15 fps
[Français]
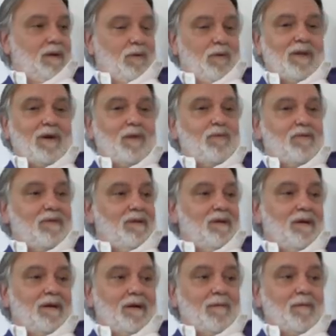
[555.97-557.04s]
on a réussi
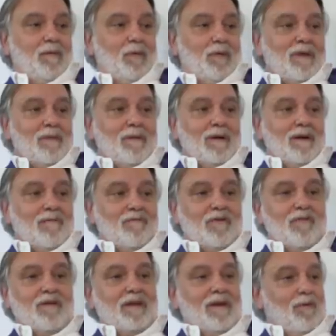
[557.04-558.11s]
à, un moment donné, ben, en
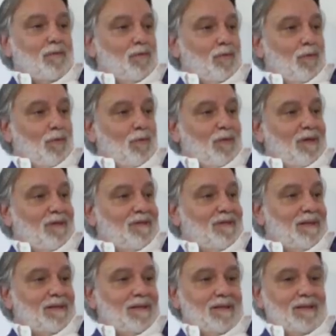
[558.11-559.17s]
février, redresser
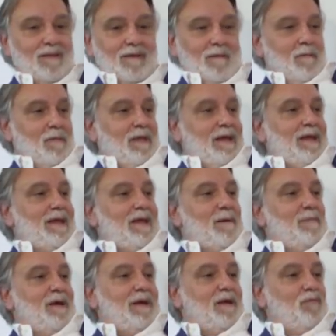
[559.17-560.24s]
la tête et, à
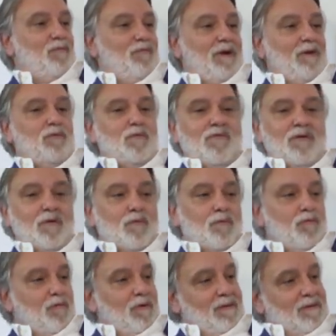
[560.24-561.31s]
malgré tout faire une demi-finale de
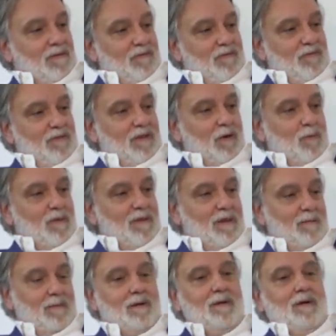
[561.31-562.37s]
Coupe de France et finir
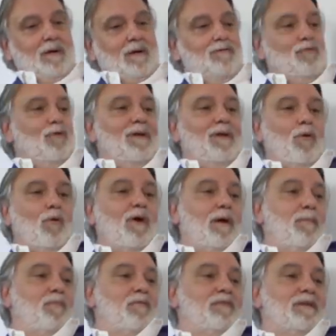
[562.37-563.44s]
huitième. Donc les
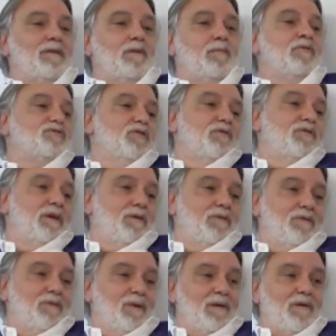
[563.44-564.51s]
regrets peuvent être au mois de janvier que
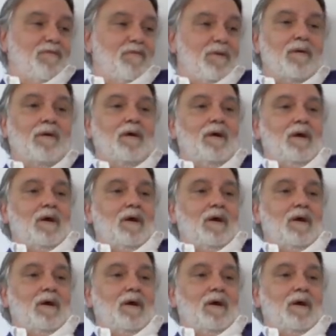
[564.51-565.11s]
si on avait fait euh,